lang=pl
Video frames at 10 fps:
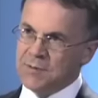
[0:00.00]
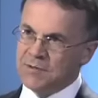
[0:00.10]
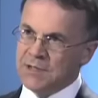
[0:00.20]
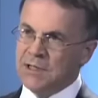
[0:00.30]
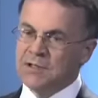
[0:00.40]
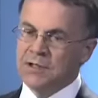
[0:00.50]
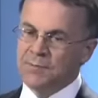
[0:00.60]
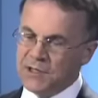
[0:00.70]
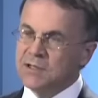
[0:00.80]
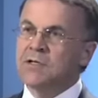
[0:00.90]
Spraw Zagranicznych
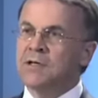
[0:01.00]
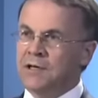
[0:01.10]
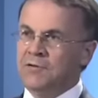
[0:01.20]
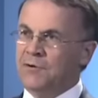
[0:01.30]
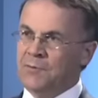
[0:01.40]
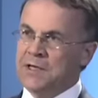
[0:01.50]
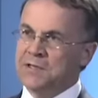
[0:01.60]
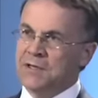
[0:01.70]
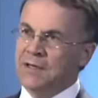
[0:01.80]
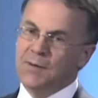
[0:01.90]
precyzyjnej
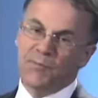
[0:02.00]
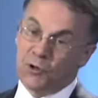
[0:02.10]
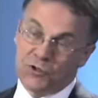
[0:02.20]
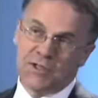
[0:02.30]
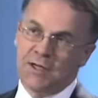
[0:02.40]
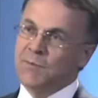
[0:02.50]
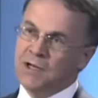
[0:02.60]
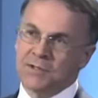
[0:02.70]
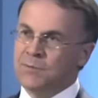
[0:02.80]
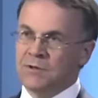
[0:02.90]
informacji, prostej,
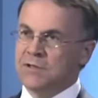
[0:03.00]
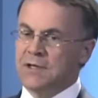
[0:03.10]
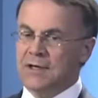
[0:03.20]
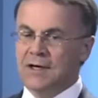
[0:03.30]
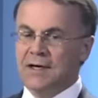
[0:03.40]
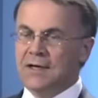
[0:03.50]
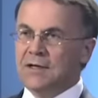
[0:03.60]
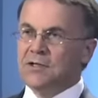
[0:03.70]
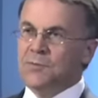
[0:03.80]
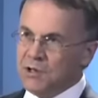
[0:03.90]
bardzo prostej,
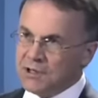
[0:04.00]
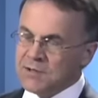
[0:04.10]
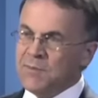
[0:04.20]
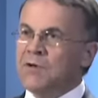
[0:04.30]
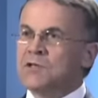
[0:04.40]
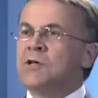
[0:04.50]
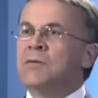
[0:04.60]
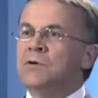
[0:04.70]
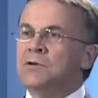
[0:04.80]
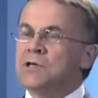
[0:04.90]
czy była rozmowa, czy nie
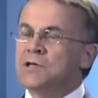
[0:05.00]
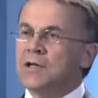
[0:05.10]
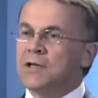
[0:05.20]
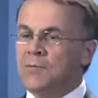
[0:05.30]
było Ale 6 lat